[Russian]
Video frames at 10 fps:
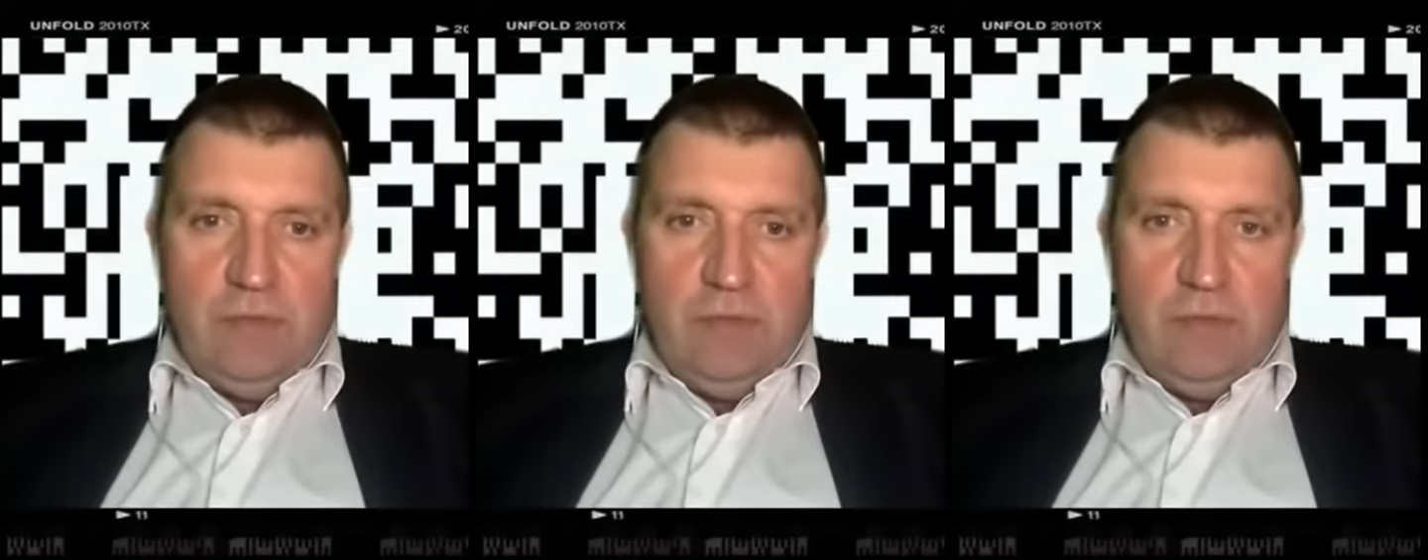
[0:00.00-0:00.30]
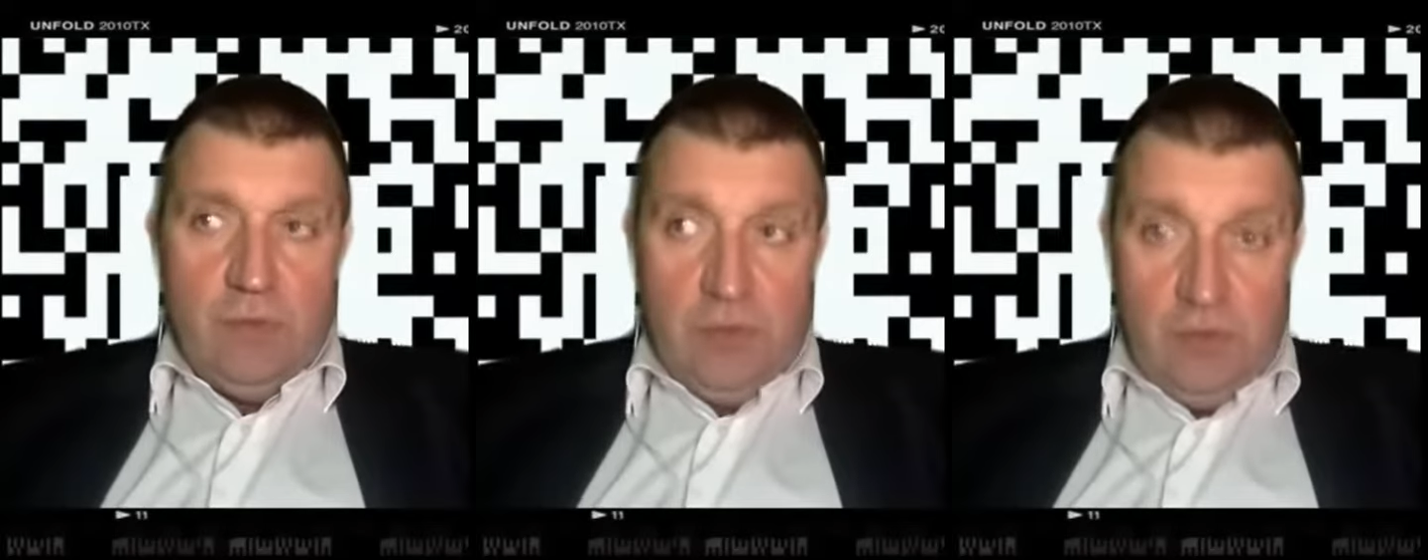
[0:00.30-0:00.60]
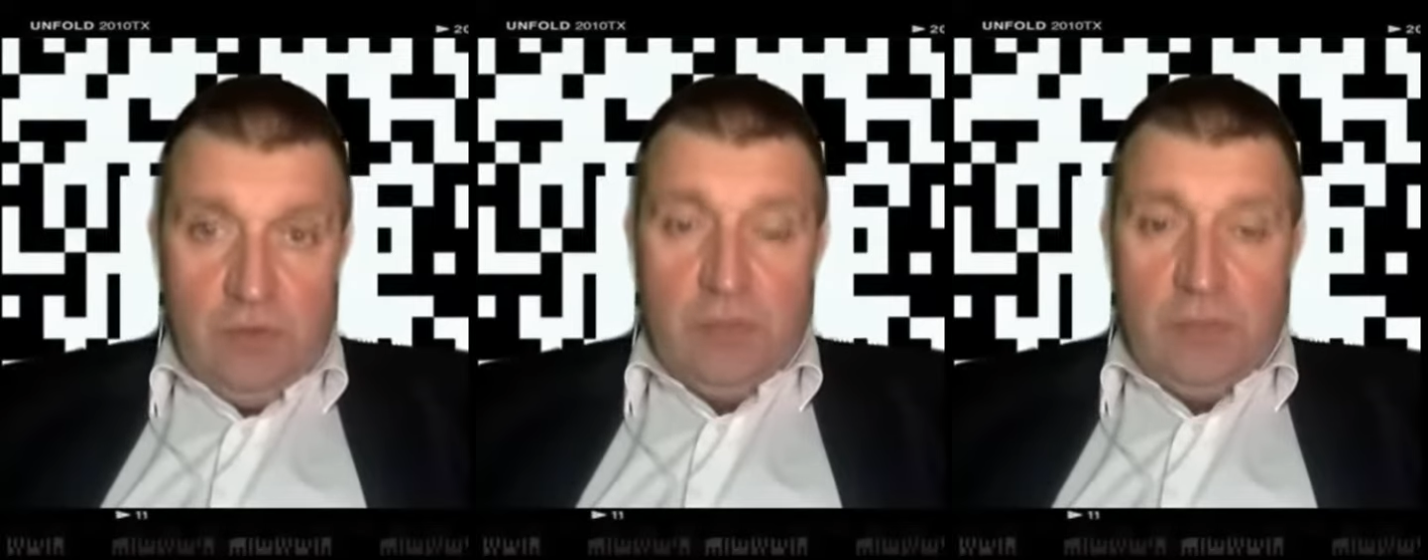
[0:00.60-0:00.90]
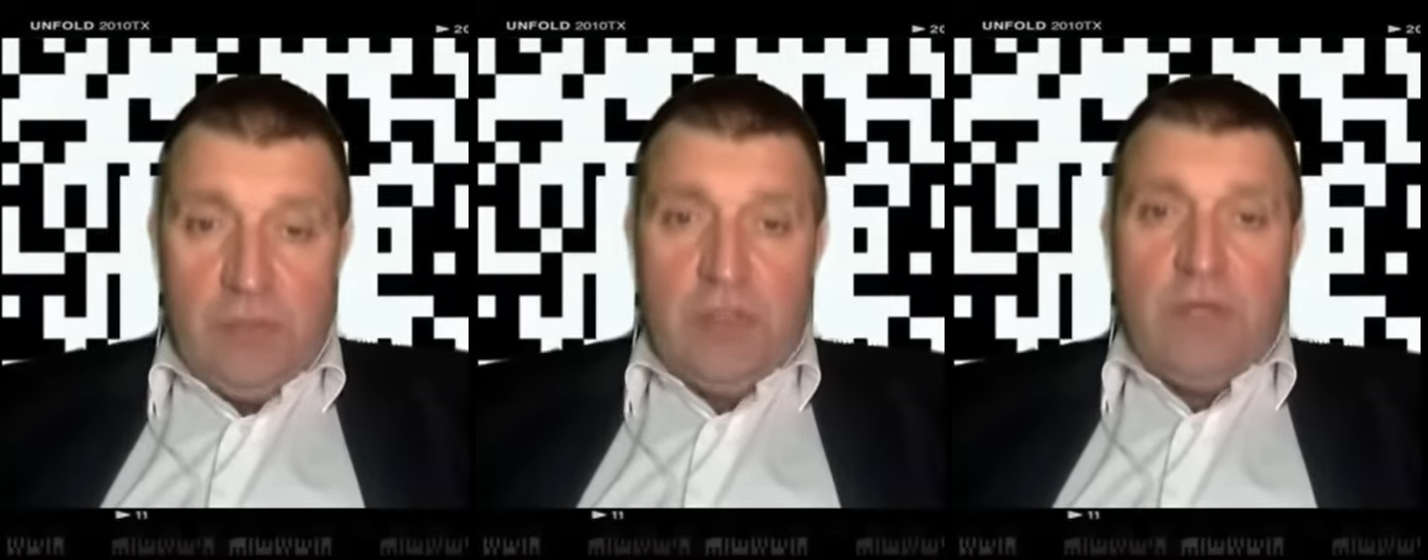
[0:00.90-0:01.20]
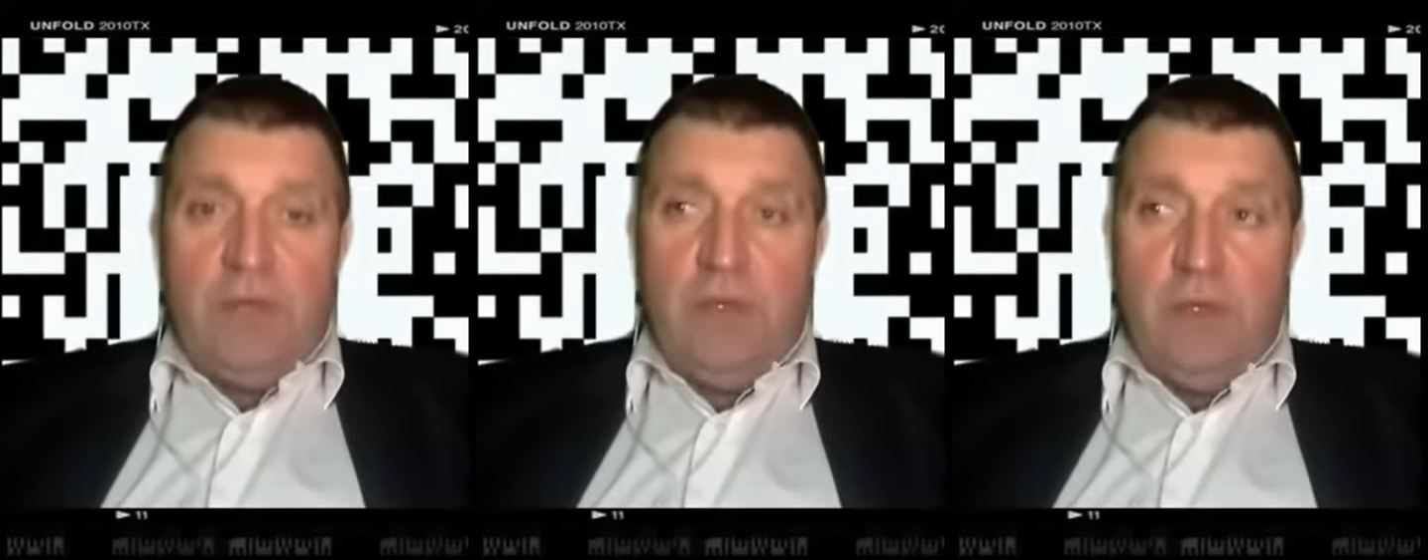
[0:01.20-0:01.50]
Вот э,
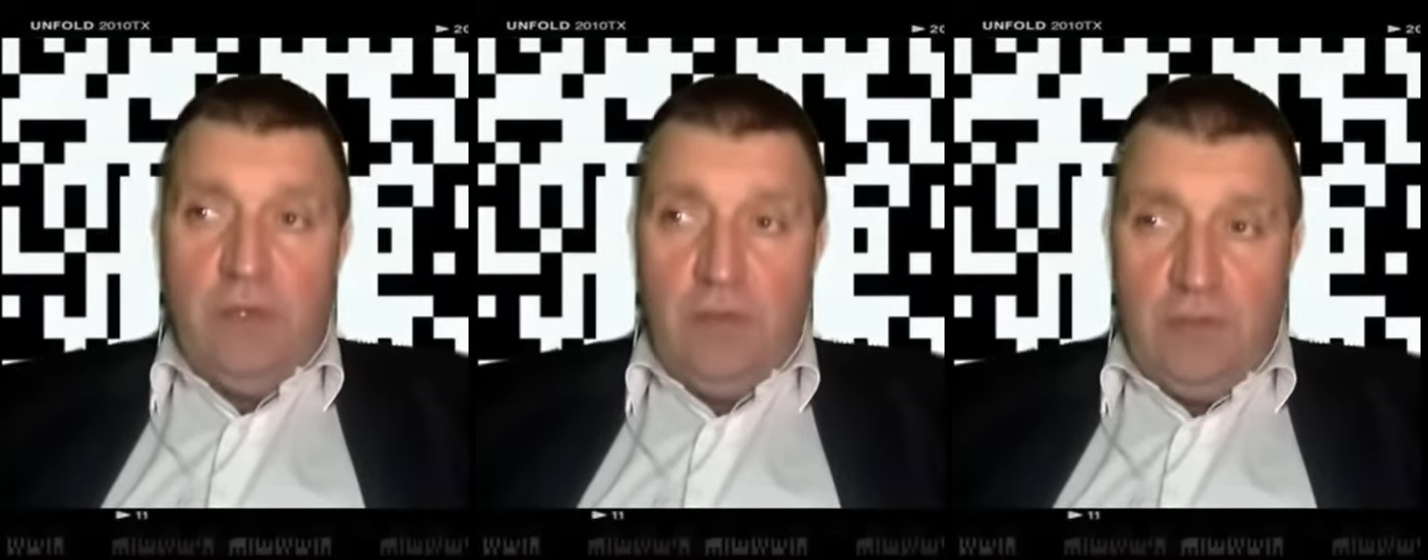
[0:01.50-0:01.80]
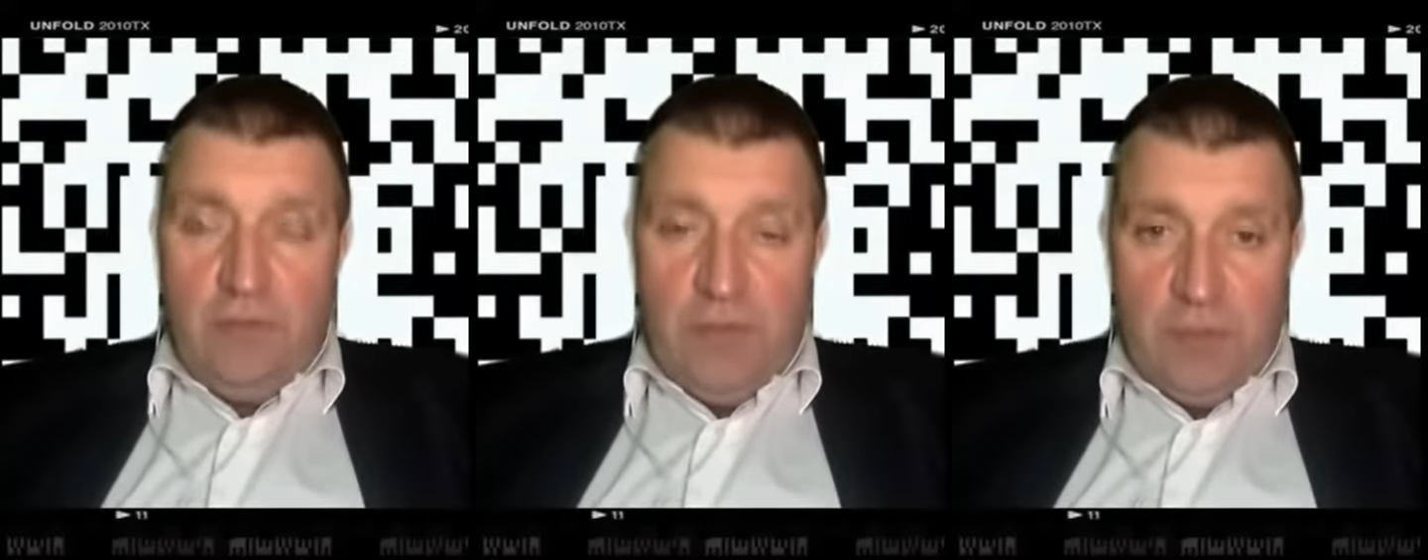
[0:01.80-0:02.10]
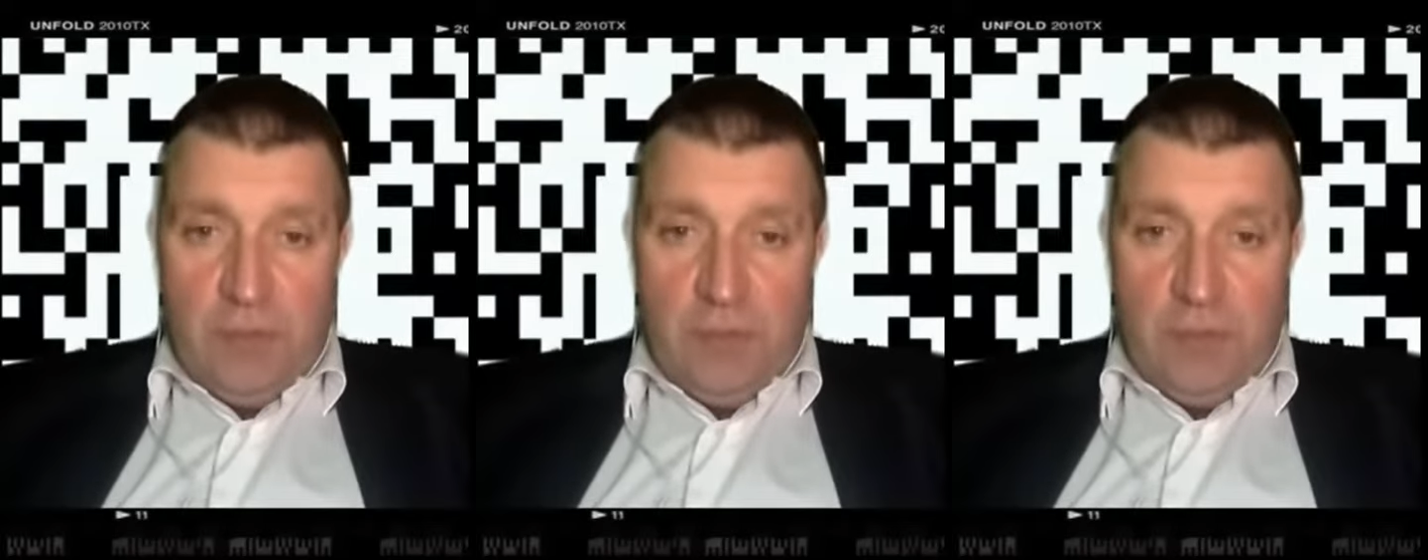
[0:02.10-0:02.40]
представь, ты, ты в восьмом